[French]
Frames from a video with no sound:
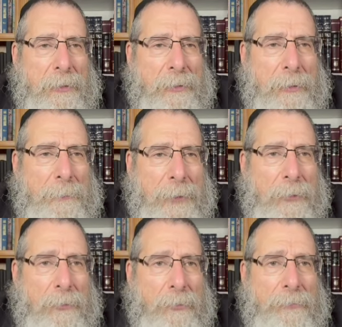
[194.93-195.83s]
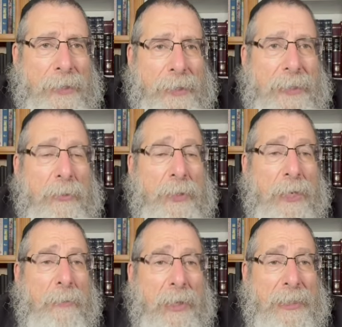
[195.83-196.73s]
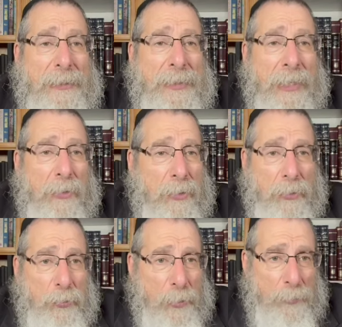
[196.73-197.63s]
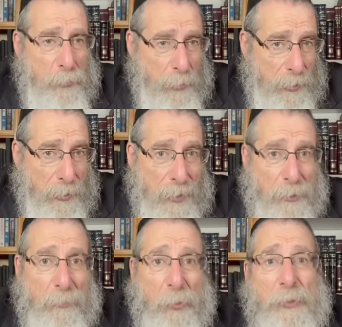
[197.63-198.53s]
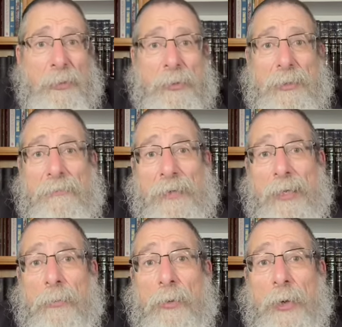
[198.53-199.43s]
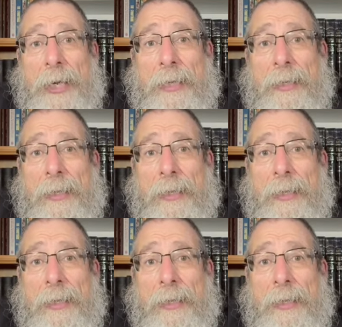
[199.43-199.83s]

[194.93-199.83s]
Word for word: c'est pas que tu viens régulièrement à la synagogue que tu as besoin de monter au Sefer comme Cohen